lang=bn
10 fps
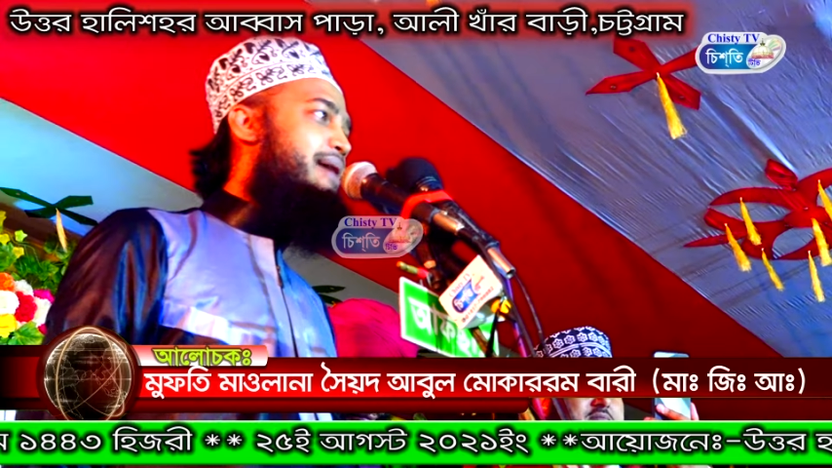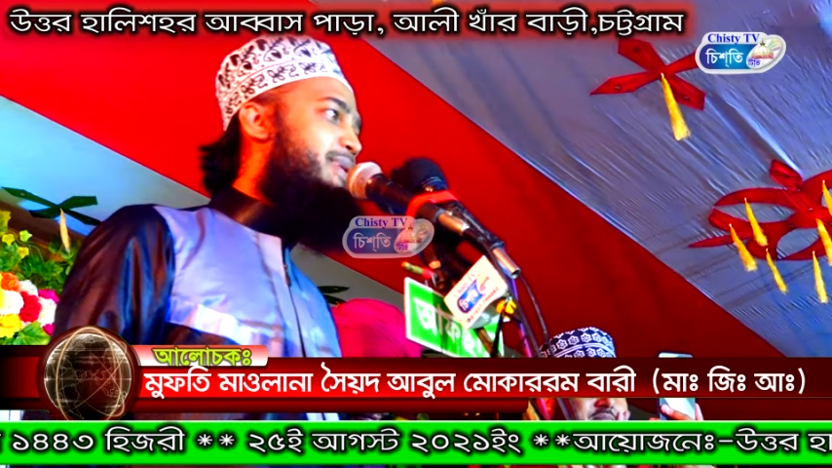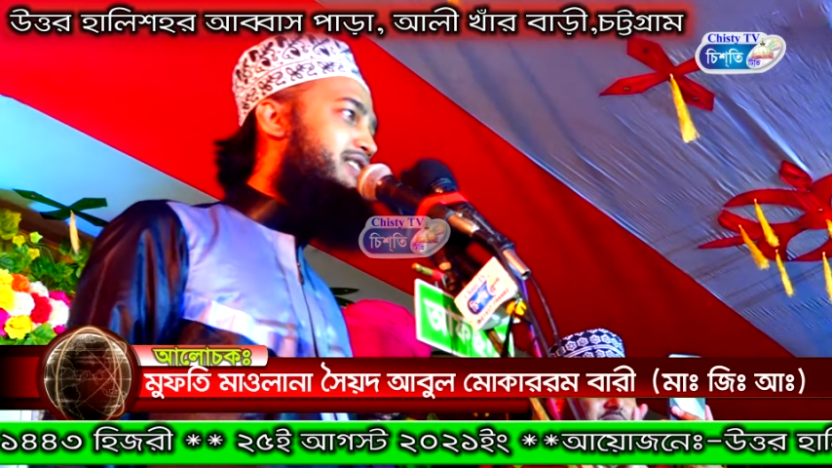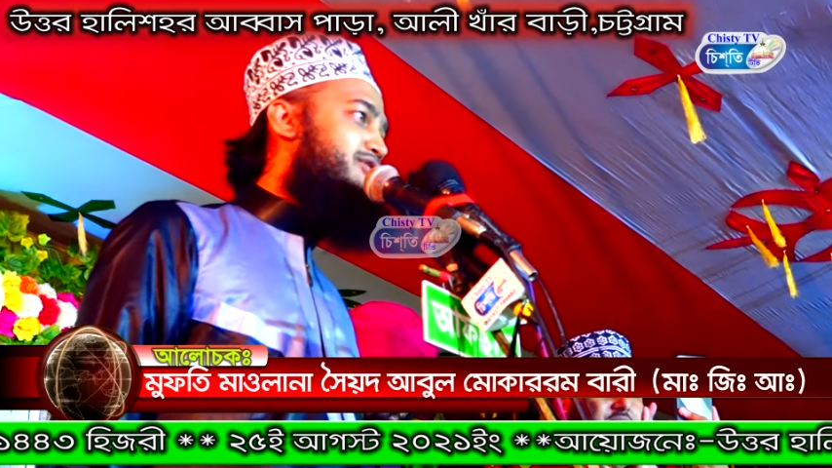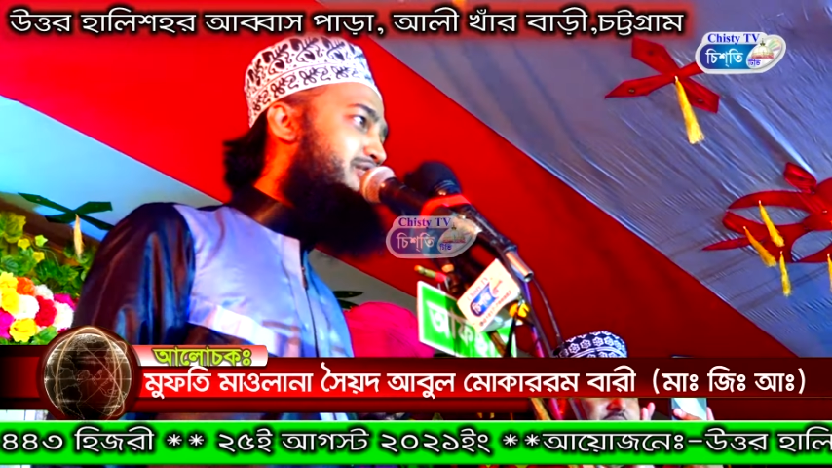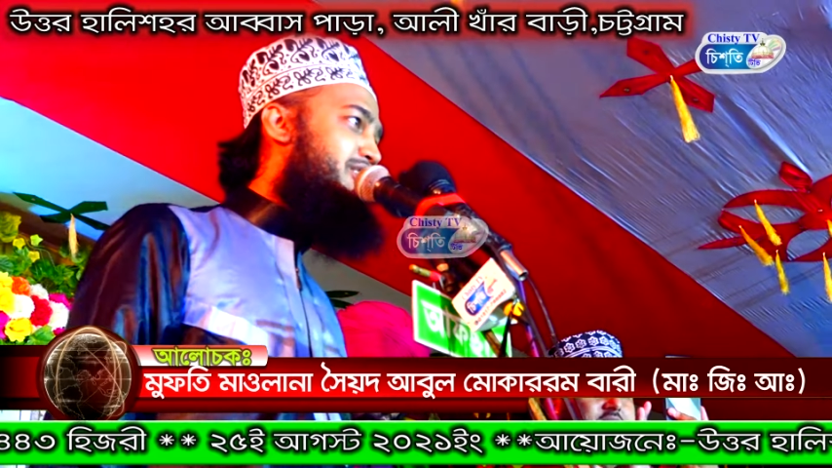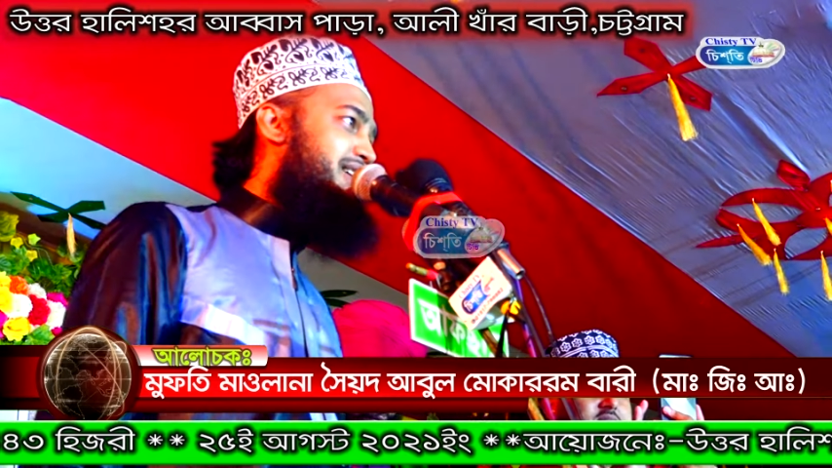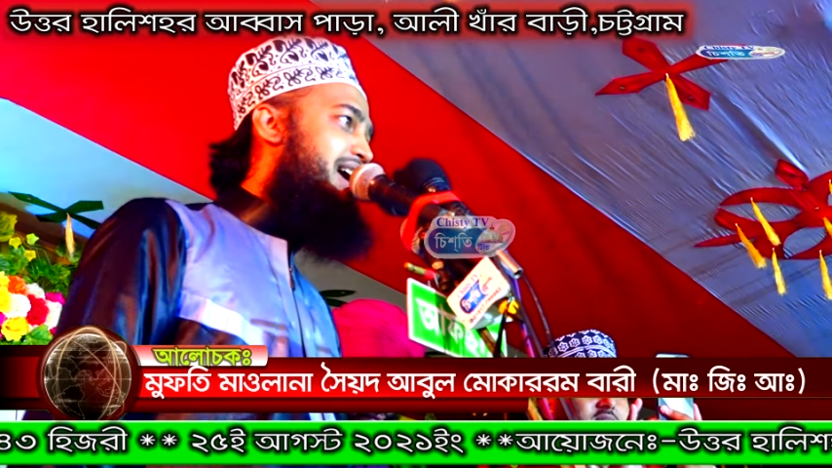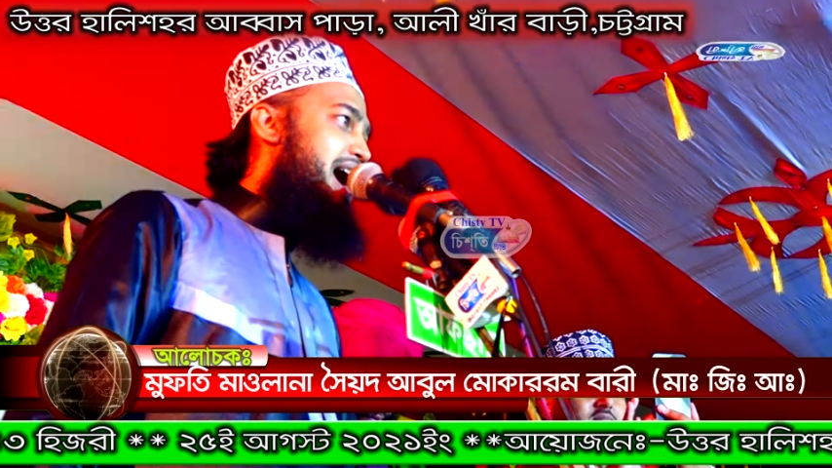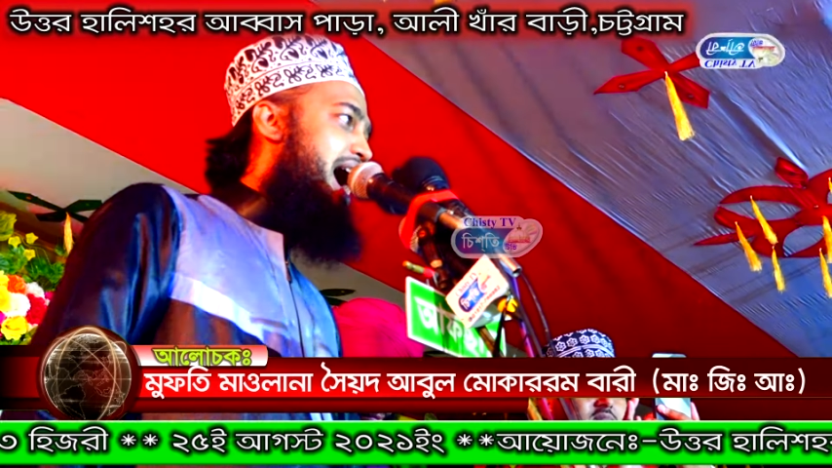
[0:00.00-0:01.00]
এবার যখন
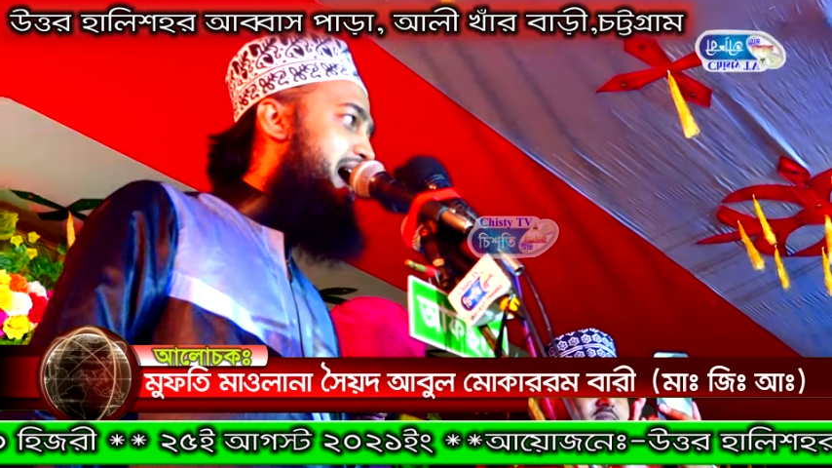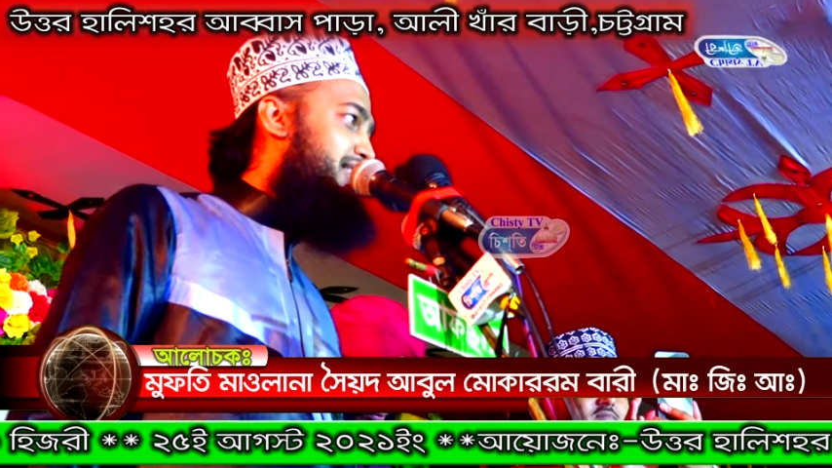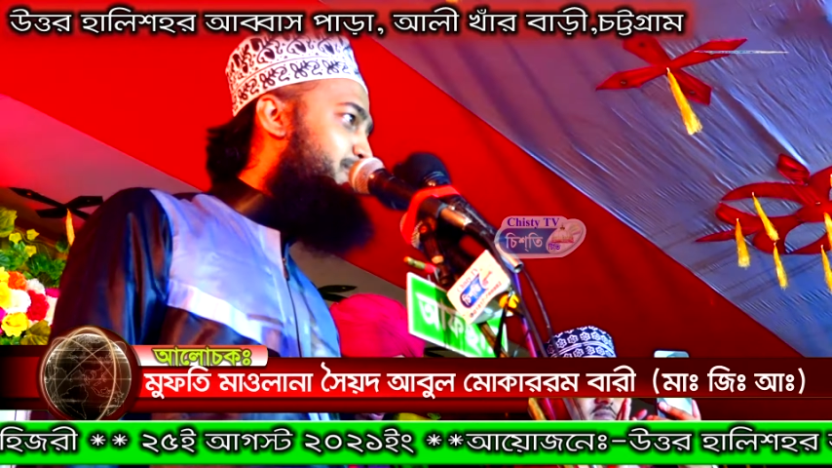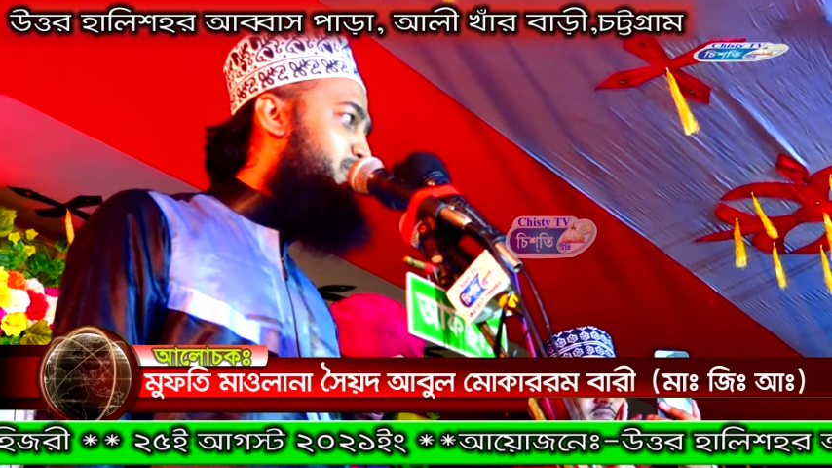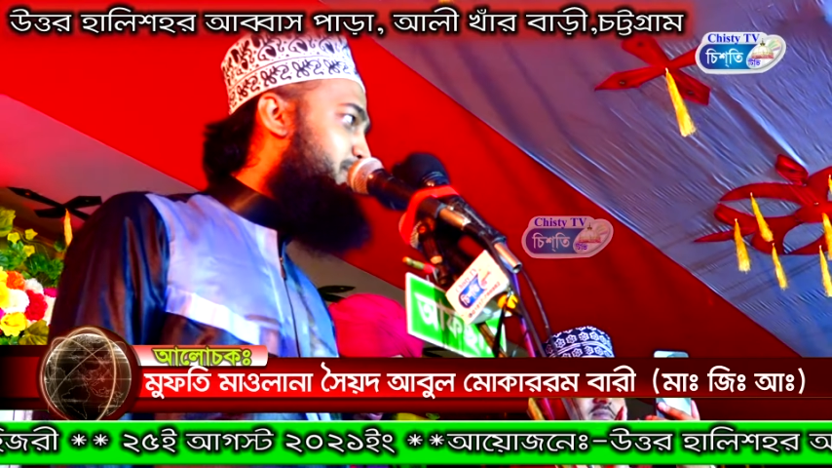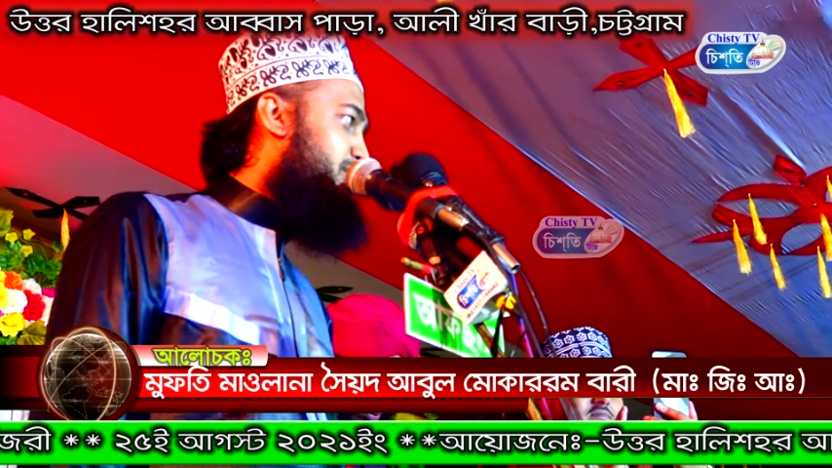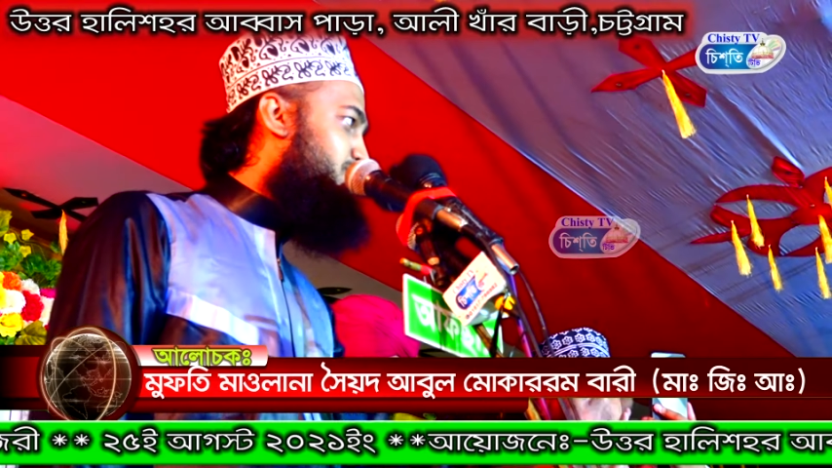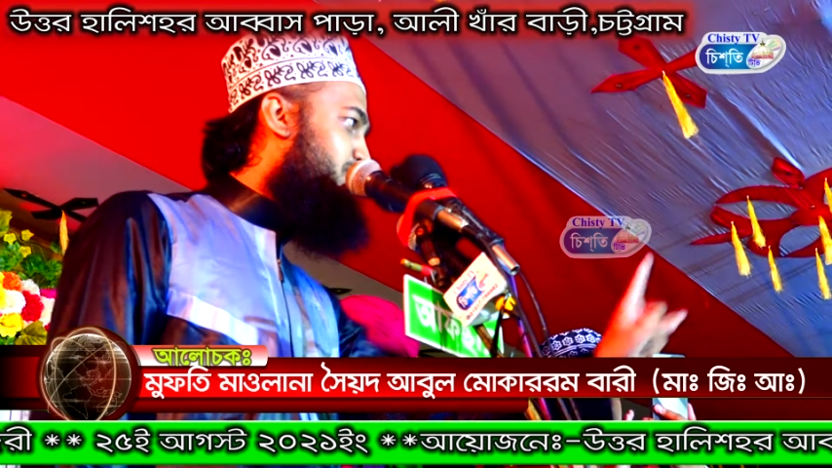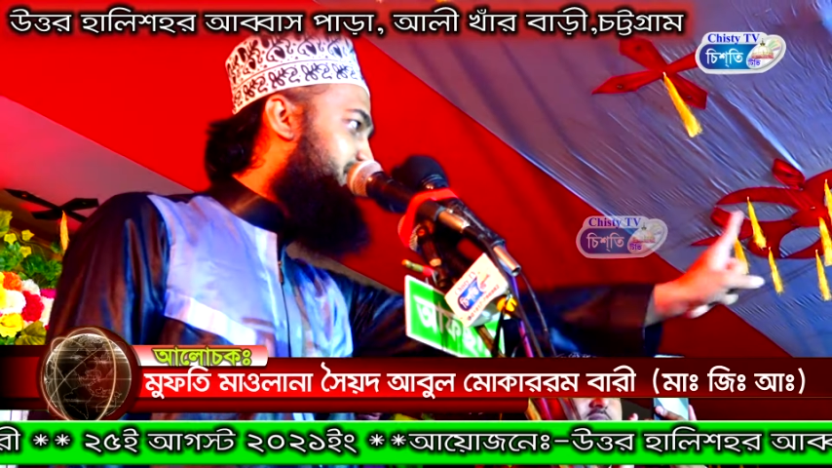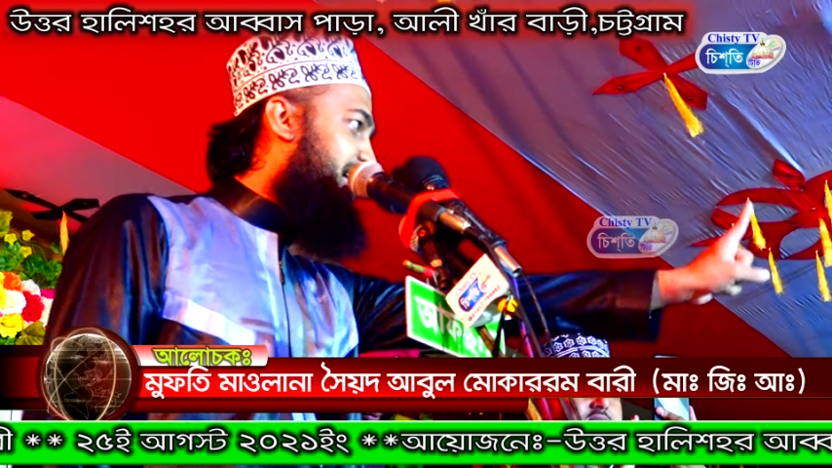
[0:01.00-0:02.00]
আদম নবীর উম্মত